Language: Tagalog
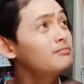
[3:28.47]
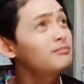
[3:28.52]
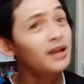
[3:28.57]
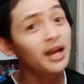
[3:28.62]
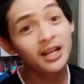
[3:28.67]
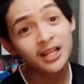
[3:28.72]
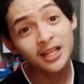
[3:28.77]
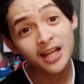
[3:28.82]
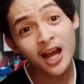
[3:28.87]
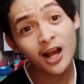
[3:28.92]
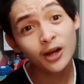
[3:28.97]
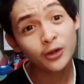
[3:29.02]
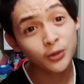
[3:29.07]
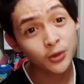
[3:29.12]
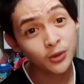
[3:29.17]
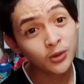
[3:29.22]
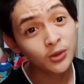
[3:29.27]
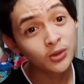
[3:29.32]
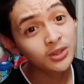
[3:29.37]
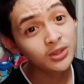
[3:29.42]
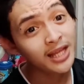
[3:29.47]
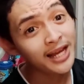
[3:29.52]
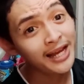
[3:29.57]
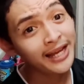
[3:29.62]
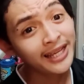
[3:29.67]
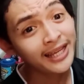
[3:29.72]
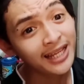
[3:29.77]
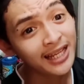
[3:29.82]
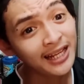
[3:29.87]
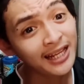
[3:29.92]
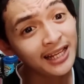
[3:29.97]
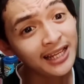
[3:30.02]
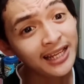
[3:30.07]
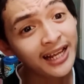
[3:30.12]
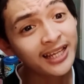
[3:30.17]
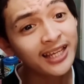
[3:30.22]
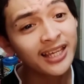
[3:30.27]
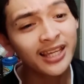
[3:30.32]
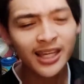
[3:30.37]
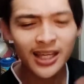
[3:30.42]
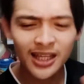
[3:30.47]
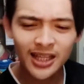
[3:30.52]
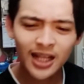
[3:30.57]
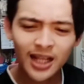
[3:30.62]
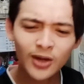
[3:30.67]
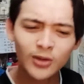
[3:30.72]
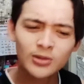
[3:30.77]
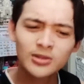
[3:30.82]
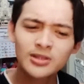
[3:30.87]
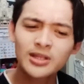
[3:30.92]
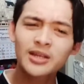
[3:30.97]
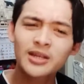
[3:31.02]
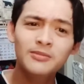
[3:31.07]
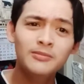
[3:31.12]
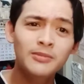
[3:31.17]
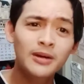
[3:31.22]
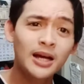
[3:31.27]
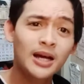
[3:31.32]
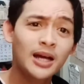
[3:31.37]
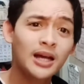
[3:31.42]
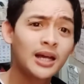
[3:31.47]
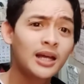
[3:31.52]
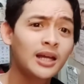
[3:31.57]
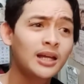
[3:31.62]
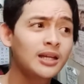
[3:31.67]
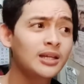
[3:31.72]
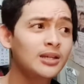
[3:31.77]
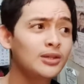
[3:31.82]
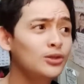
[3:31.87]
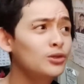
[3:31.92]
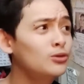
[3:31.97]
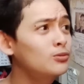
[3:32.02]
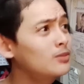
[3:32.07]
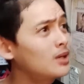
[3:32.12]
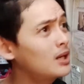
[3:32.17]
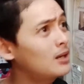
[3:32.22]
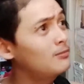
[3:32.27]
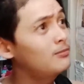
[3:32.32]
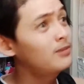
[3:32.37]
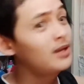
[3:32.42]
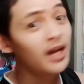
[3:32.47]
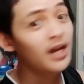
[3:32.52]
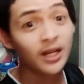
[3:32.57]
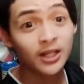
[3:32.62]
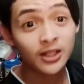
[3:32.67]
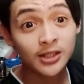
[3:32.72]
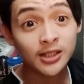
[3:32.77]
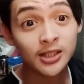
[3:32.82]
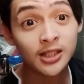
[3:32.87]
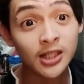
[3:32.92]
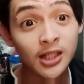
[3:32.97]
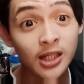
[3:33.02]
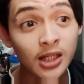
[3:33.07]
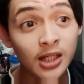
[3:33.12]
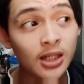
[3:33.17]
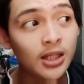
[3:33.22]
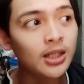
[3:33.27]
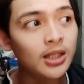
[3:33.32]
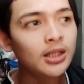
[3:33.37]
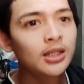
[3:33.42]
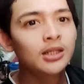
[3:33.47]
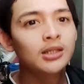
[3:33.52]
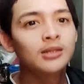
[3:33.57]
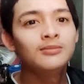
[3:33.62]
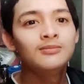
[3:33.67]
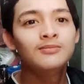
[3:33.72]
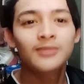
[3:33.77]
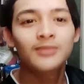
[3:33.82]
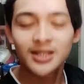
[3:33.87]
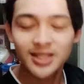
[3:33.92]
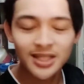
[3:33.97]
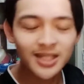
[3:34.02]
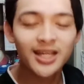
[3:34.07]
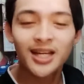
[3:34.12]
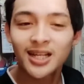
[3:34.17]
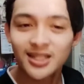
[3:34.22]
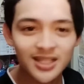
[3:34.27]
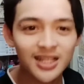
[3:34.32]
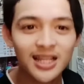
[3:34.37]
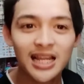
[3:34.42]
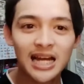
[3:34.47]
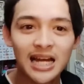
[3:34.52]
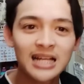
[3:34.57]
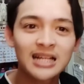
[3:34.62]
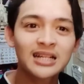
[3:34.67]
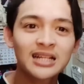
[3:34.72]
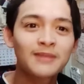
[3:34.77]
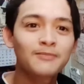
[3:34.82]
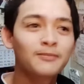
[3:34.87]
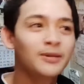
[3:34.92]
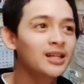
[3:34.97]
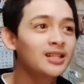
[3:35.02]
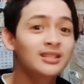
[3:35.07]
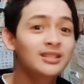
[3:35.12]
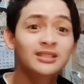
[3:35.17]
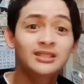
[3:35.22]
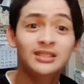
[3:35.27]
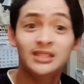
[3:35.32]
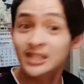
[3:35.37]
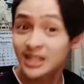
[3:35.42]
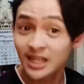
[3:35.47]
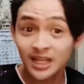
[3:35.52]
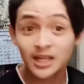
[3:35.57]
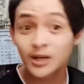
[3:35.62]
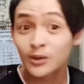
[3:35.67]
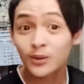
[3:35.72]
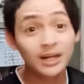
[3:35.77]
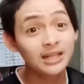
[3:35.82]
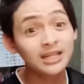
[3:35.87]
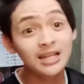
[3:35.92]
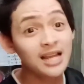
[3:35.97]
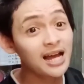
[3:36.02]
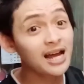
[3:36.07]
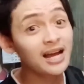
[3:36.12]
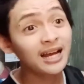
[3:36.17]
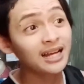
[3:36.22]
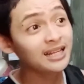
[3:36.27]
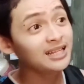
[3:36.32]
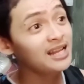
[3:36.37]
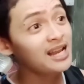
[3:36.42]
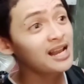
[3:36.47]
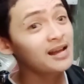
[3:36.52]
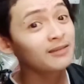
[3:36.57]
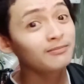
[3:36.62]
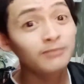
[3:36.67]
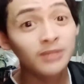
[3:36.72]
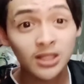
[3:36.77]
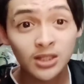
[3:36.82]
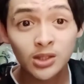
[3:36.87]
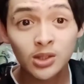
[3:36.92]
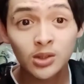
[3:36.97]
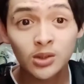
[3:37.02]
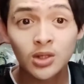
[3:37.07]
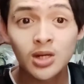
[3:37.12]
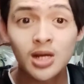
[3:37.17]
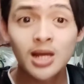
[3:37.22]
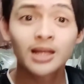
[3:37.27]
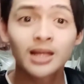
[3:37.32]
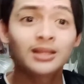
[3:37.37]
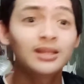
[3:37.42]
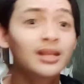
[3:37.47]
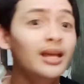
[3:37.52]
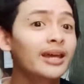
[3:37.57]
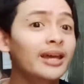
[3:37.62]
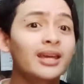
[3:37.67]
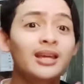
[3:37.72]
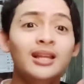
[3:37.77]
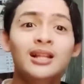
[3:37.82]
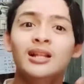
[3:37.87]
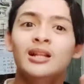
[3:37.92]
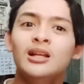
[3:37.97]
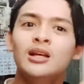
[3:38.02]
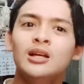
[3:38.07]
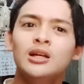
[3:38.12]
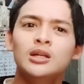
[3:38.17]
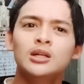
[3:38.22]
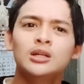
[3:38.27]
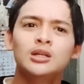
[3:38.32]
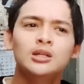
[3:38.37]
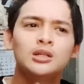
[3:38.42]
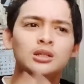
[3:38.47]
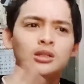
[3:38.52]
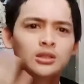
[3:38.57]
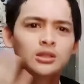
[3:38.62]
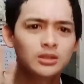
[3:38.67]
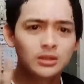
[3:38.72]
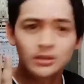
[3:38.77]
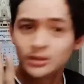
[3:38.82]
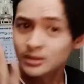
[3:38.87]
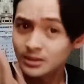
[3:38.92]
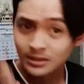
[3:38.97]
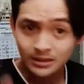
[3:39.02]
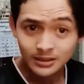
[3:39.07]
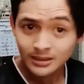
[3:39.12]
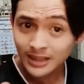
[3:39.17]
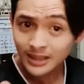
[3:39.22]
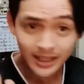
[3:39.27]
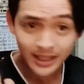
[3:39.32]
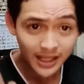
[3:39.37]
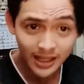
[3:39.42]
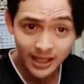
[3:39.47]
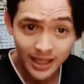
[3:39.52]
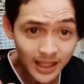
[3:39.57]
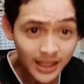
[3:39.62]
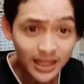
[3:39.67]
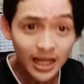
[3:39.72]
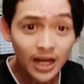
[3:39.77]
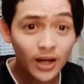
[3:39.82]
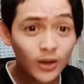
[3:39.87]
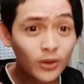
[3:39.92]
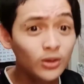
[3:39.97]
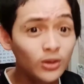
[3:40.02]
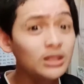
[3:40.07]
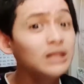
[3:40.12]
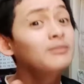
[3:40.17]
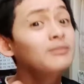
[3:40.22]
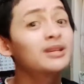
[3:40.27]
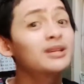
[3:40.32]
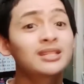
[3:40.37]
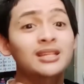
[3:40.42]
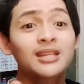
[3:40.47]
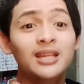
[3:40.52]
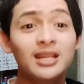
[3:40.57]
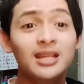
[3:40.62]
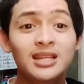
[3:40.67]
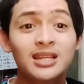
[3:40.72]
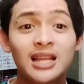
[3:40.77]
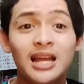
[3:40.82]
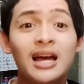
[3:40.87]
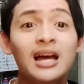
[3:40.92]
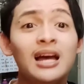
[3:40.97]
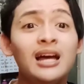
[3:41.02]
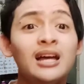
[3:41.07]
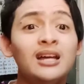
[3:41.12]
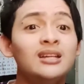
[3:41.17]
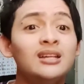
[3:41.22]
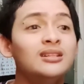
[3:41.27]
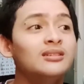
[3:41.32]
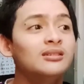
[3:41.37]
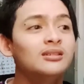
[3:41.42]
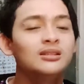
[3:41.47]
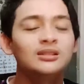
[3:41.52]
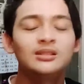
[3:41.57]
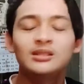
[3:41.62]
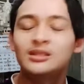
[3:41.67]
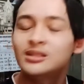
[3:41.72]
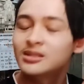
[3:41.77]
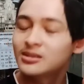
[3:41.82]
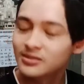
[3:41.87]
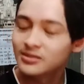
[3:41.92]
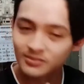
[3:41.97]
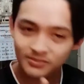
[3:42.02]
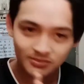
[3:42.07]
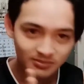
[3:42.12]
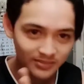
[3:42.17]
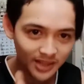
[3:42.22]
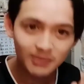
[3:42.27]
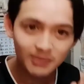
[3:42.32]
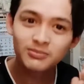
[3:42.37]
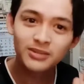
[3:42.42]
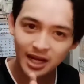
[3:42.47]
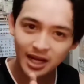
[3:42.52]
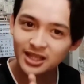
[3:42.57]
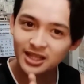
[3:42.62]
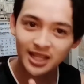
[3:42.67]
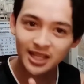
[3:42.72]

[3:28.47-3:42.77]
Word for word: ako dahil nakikita ko sa iba yung mga vlogger masaya sila kapag ginagawa ang kanilang video dahil nakikita ko na masaya sila, nag-vlog na rin ako.